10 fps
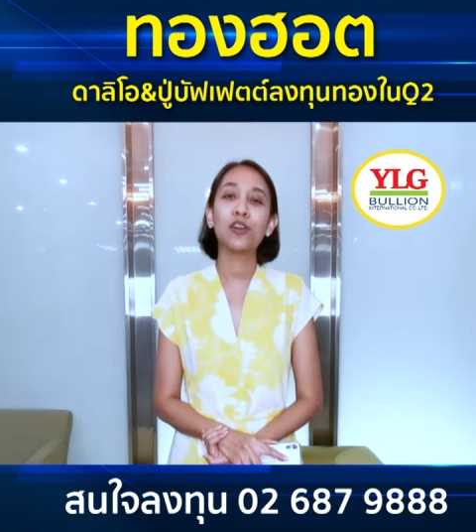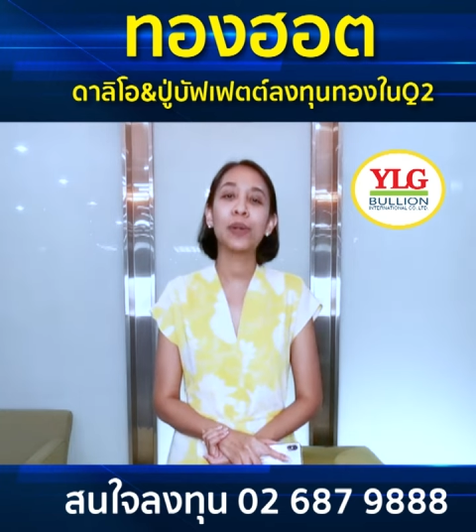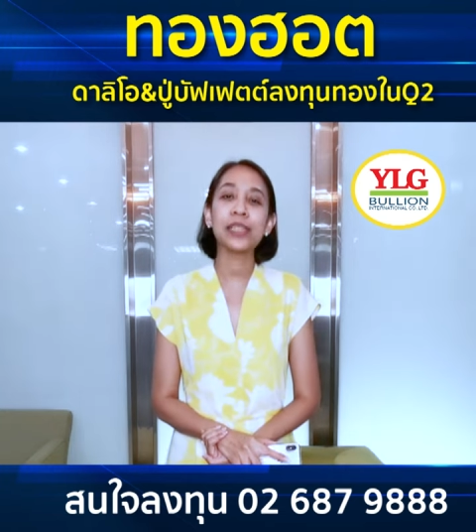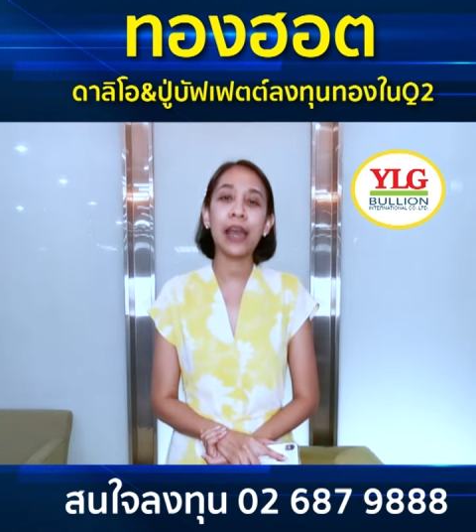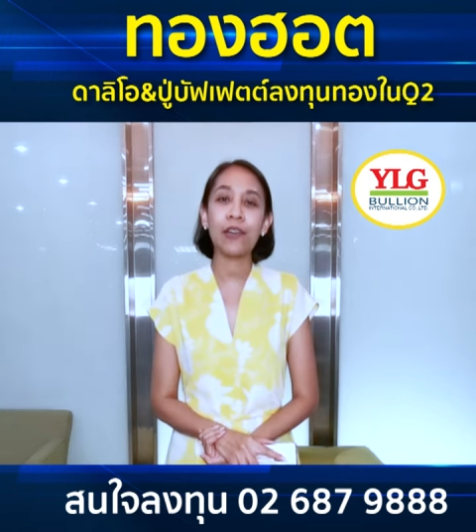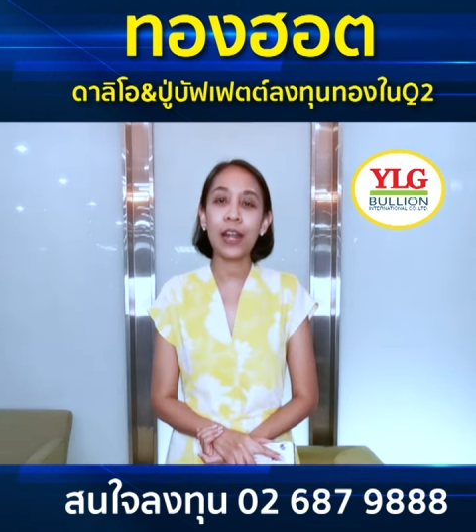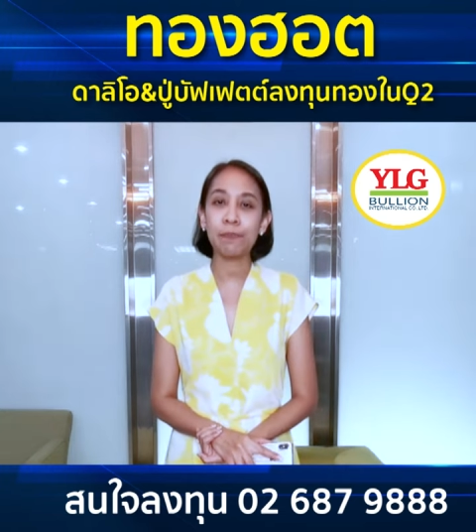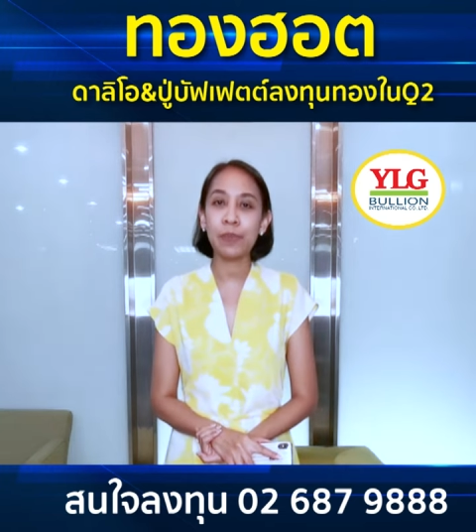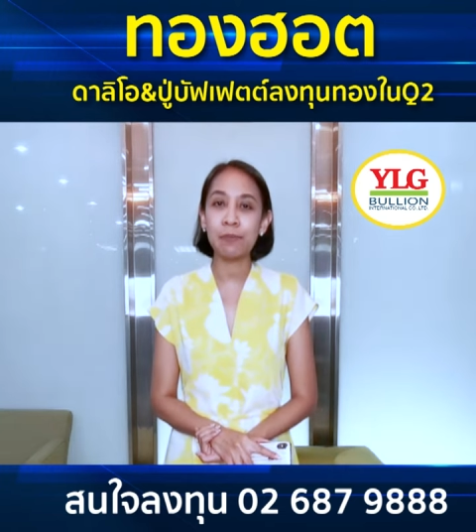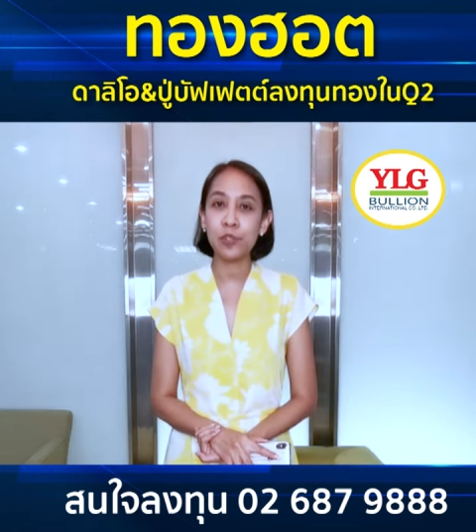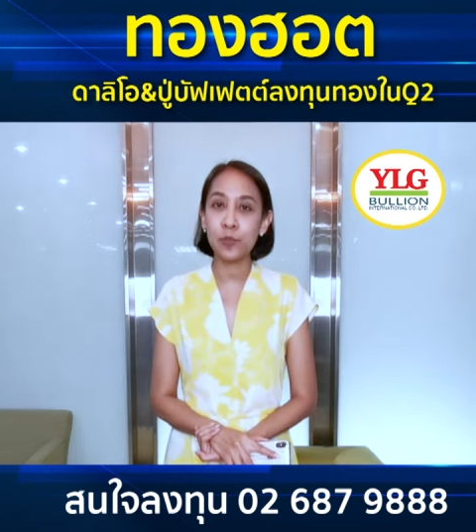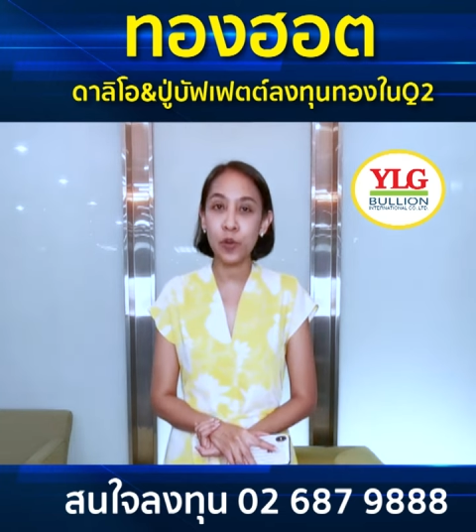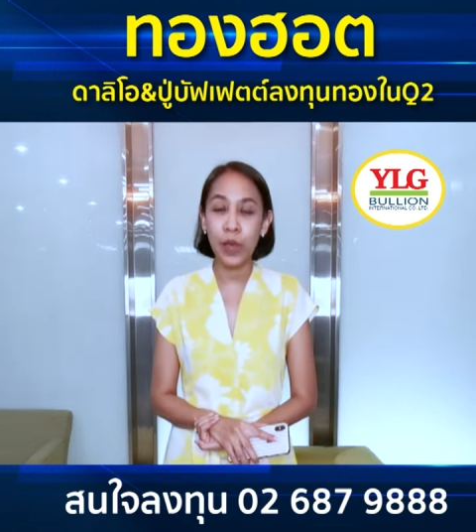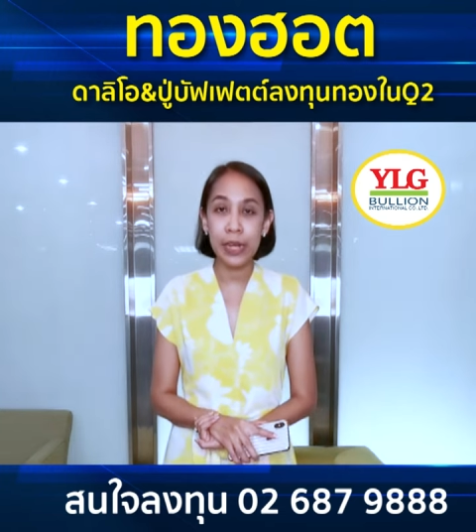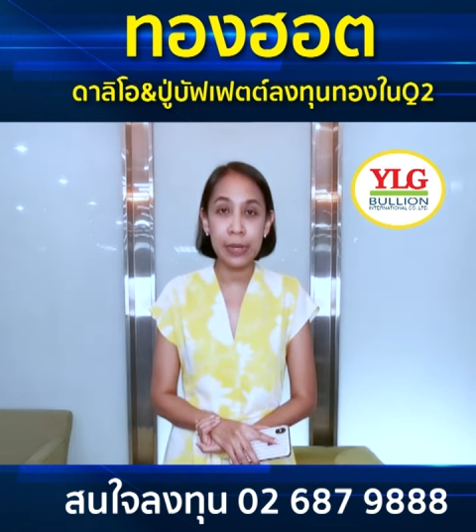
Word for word: ลงมาแตะระดับต่ำสุดบริเวณ